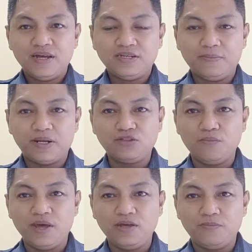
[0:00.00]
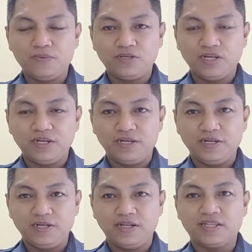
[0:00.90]
si Bartomeo, si
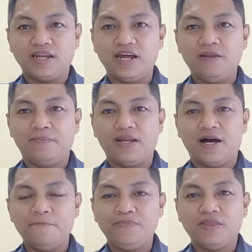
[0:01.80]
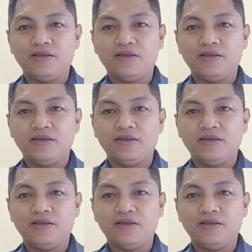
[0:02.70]
Nathanael pala,